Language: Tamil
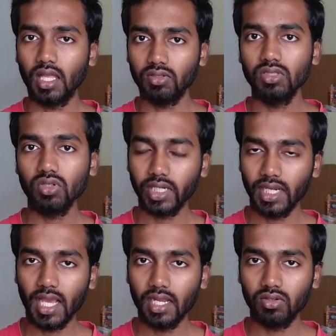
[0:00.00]
அது வந்து ஒரு
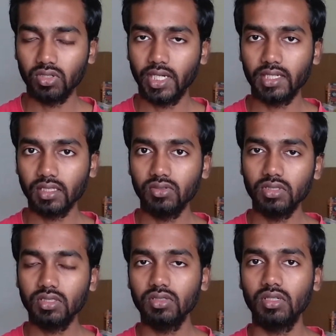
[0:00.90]
லே ஒரு இடத்துல
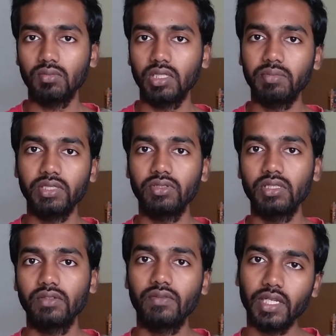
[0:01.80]
வந்துட்டு நம்ம எப்படி
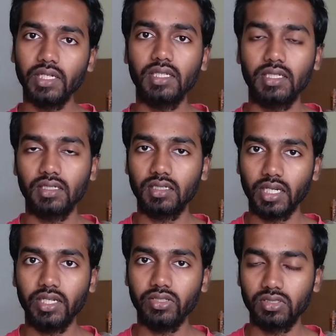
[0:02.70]
வந்துட்டு வீடு
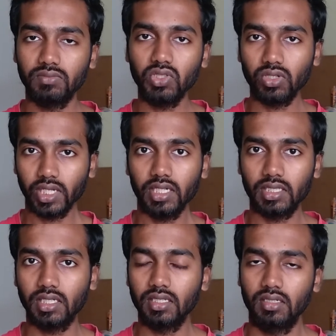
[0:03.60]
கட்டி வச்சிட்டோம்னா ஒரே
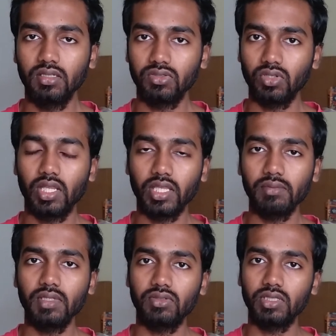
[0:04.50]
இடத்துல இருக்கலாம் ஸோ அதே
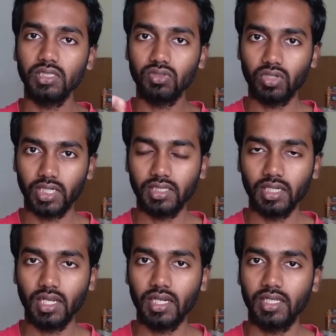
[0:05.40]
மாதிரி வந்து இது ஒரு
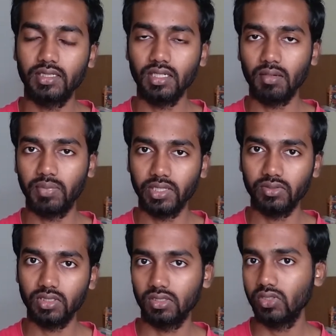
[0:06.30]
இடத்துல லேண்ட் ஆகிடுச்சுன்னா அப்படியே
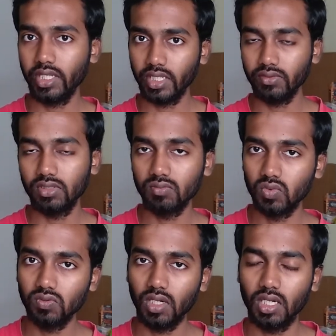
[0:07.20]
வந்துருக்கும் இங்கேயே வந்து
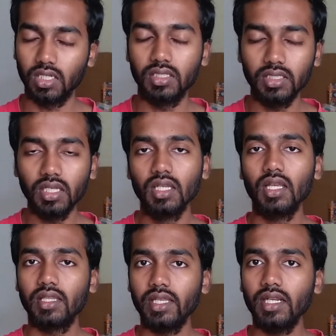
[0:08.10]
மூவ் ஆகுது
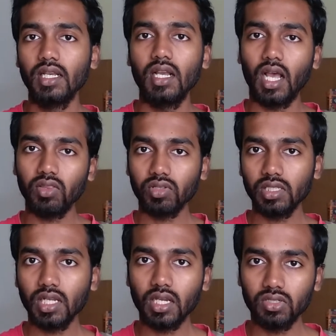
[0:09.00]
தென் அது
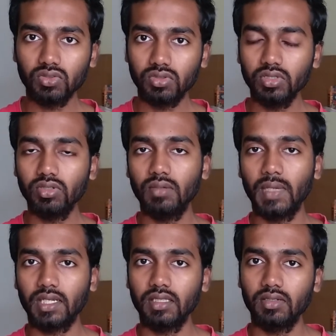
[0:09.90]
வந்துட்டு அங்கே சுற்றி உள்ள
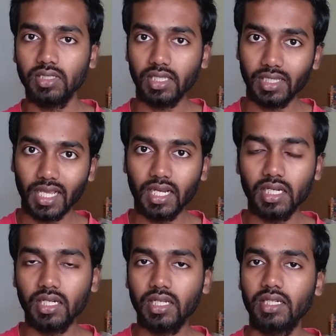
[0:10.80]
பக்கத்தில் வந்து அது
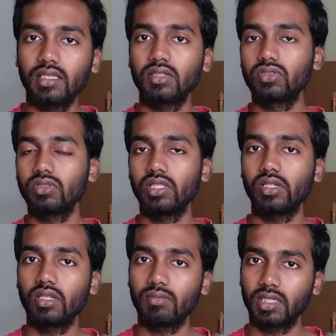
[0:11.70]
லேண்டான இடத்துல சுற்றி
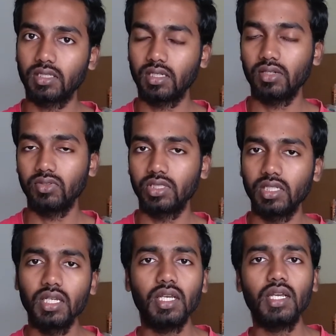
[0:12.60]
உள்ள பக்கத்தில்
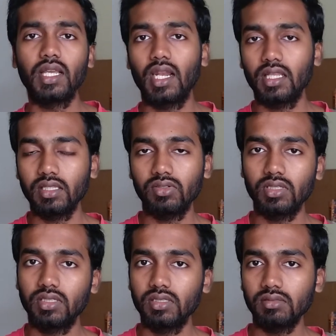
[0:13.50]
வந்துட்டு எல்லாத்தையும்
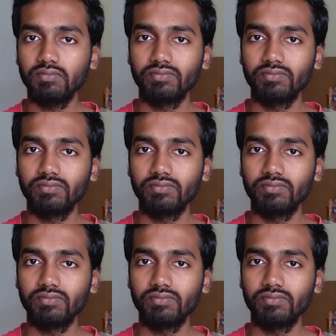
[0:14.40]
வந்துட்டு